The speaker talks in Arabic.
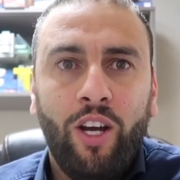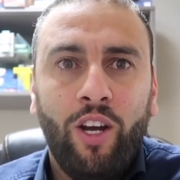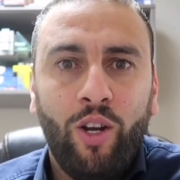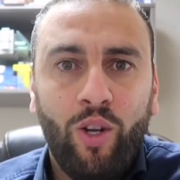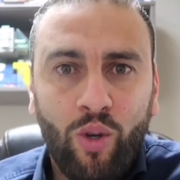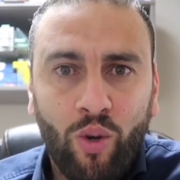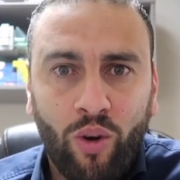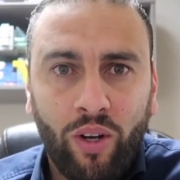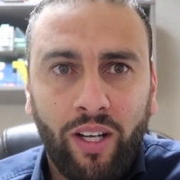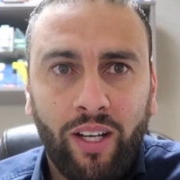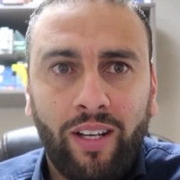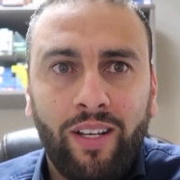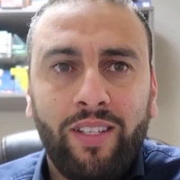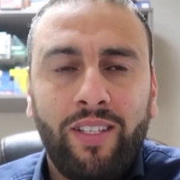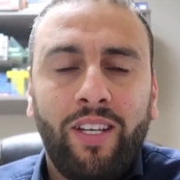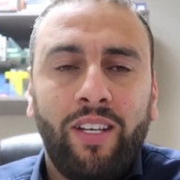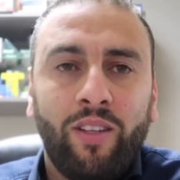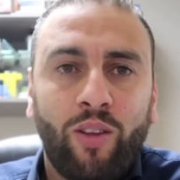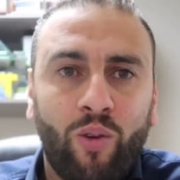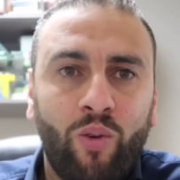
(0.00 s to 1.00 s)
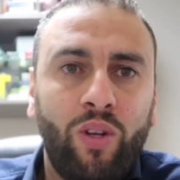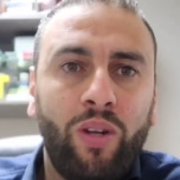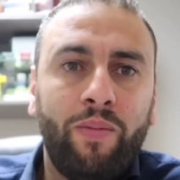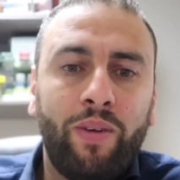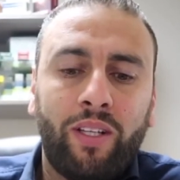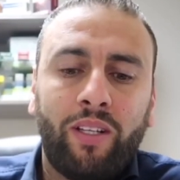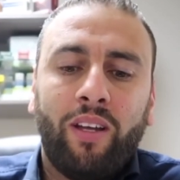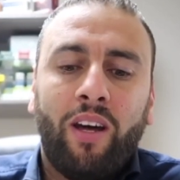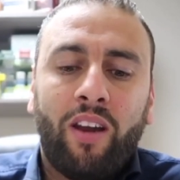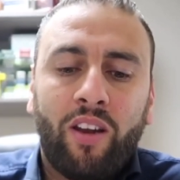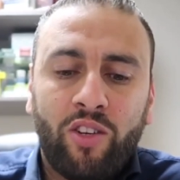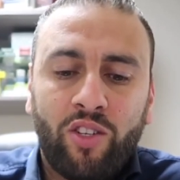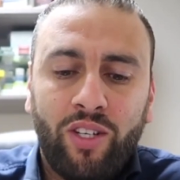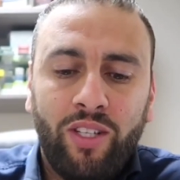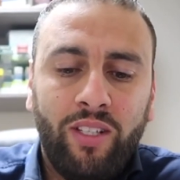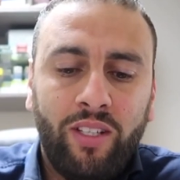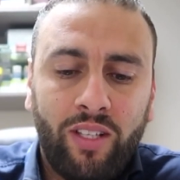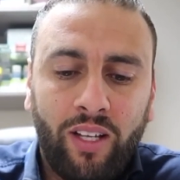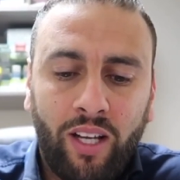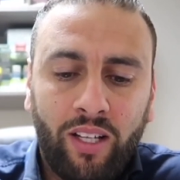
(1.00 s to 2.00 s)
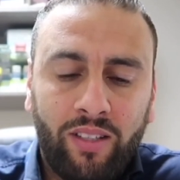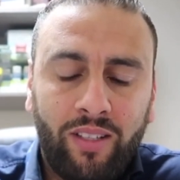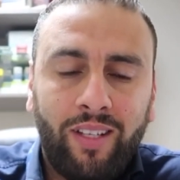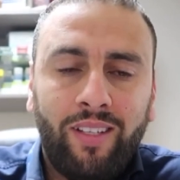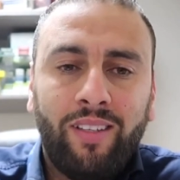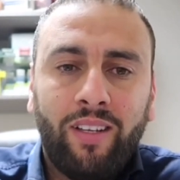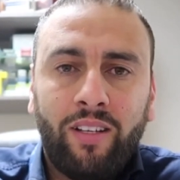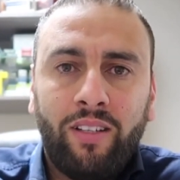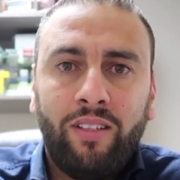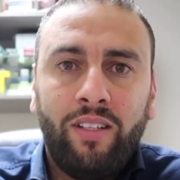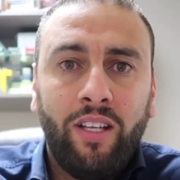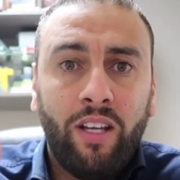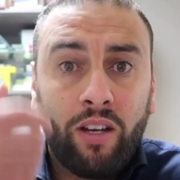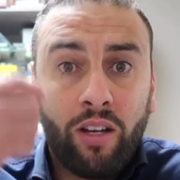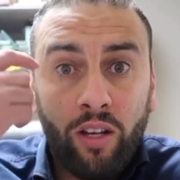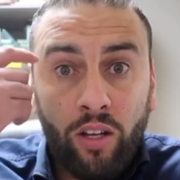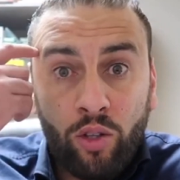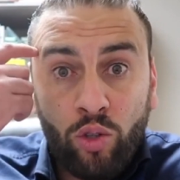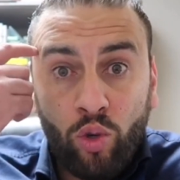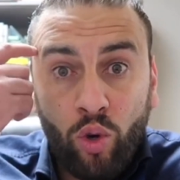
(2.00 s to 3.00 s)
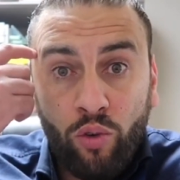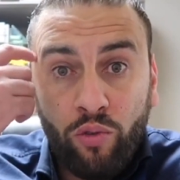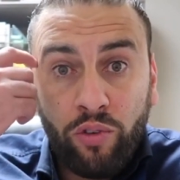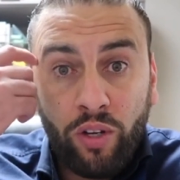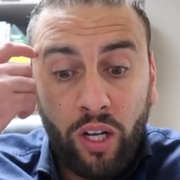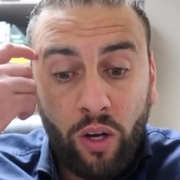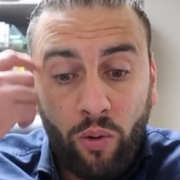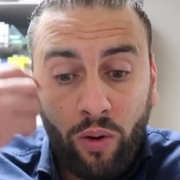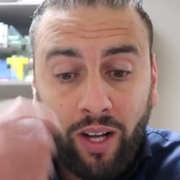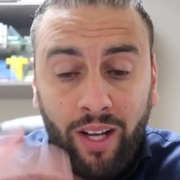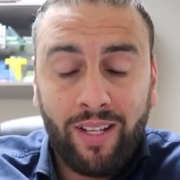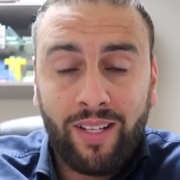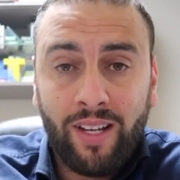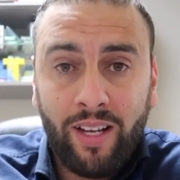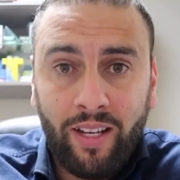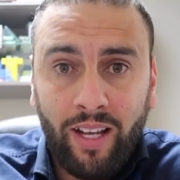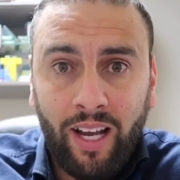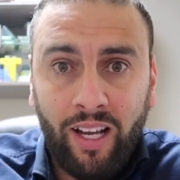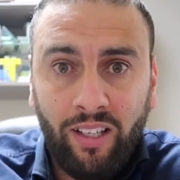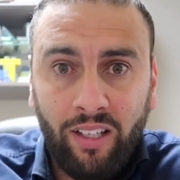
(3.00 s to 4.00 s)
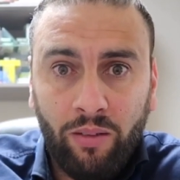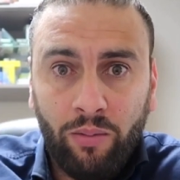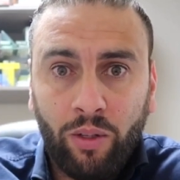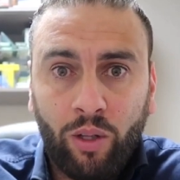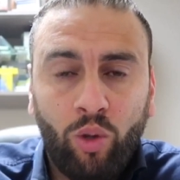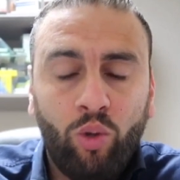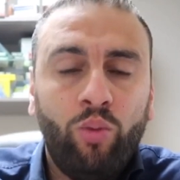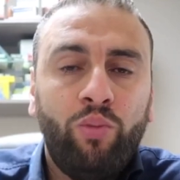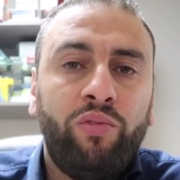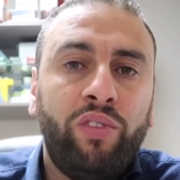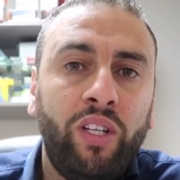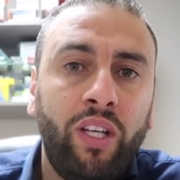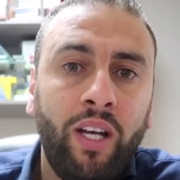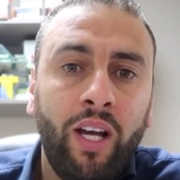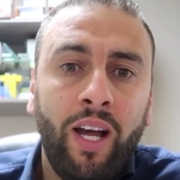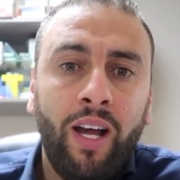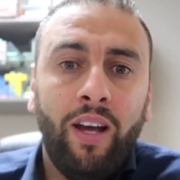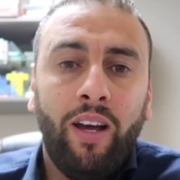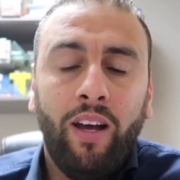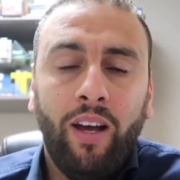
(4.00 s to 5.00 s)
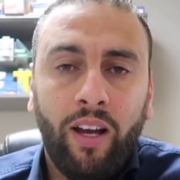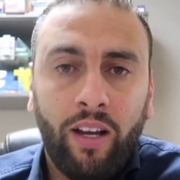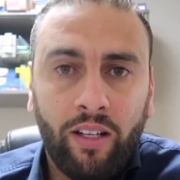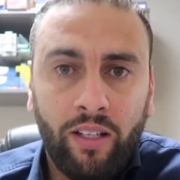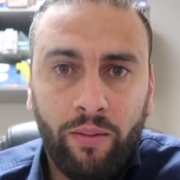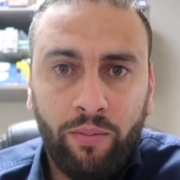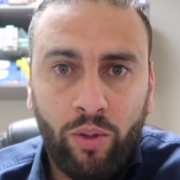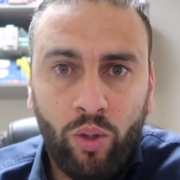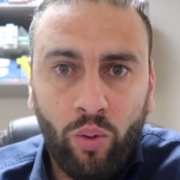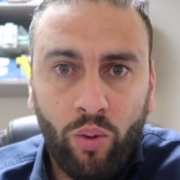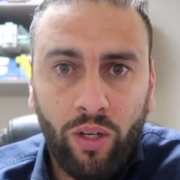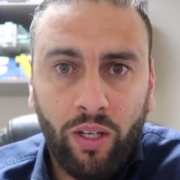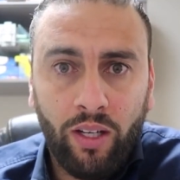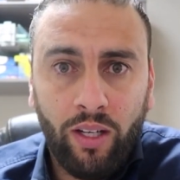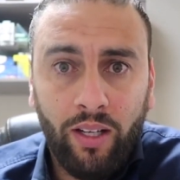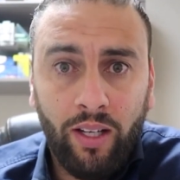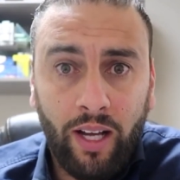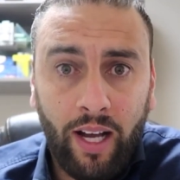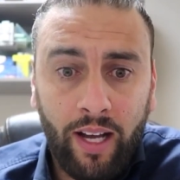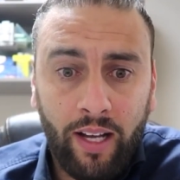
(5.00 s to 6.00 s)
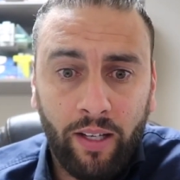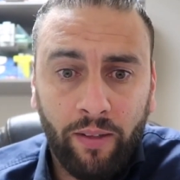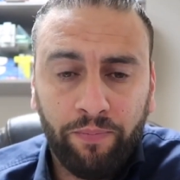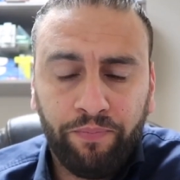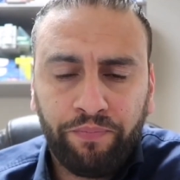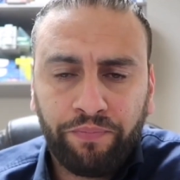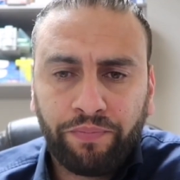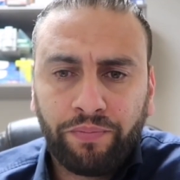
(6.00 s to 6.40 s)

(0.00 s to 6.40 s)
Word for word: اللغه الانجليزيه ضروري لما تتخرج انت تقدر تدير التوفل او الايتس لان حاليا مطلوب في اغلب دول العالم